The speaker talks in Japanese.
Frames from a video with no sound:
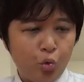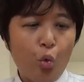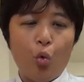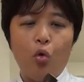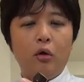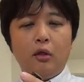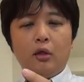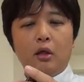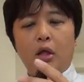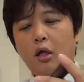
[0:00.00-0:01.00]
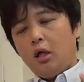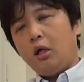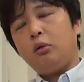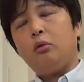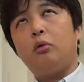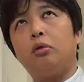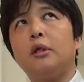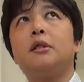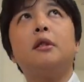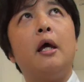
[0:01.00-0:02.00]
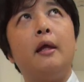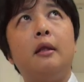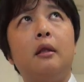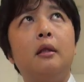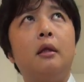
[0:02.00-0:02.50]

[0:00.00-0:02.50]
ど、えー、っとですね、